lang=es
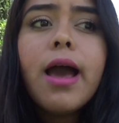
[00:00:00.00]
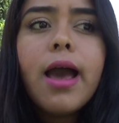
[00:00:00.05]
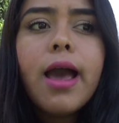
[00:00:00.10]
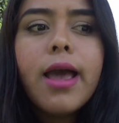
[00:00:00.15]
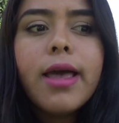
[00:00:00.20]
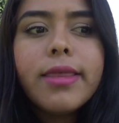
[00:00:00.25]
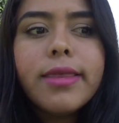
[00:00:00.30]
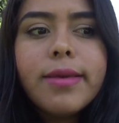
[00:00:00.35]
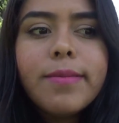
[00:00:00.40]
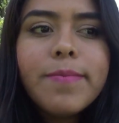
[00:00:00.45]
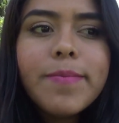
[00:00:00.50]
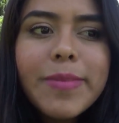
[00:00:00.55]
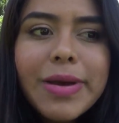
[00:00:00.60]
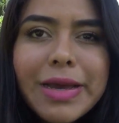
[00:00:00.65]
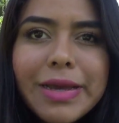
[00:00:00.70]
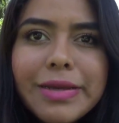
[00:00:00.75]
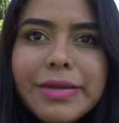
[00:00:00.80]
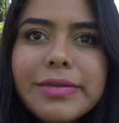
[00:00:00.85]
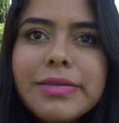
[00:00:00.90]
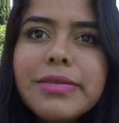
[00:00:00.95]

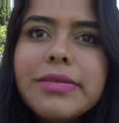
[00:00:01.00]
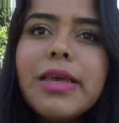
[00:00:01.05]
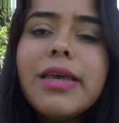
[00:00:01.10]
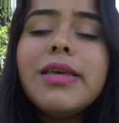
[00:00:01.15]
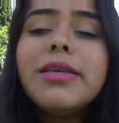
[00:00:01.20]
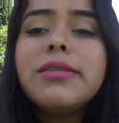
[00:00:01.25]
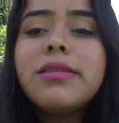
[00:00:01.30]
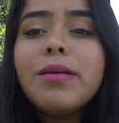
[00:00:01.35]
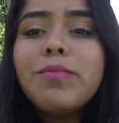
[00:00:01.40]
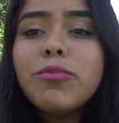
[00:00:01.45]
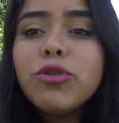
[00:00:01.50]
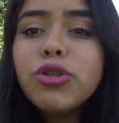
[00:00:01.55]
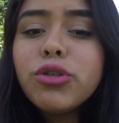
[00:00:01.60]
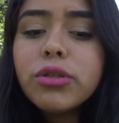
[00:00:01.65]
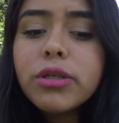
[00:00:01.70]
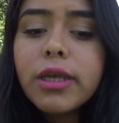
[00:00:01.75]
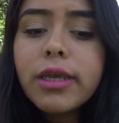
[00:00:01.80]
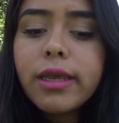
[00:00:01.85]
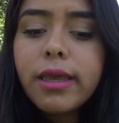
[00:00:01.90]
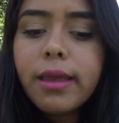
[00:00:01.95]
Además, estamos,
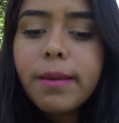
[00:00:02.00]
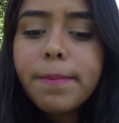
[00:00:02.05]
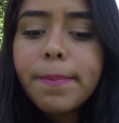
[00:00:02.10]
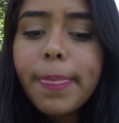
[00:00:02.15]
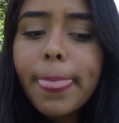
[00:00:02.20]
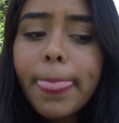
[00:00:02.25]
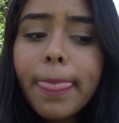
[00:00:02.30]
em,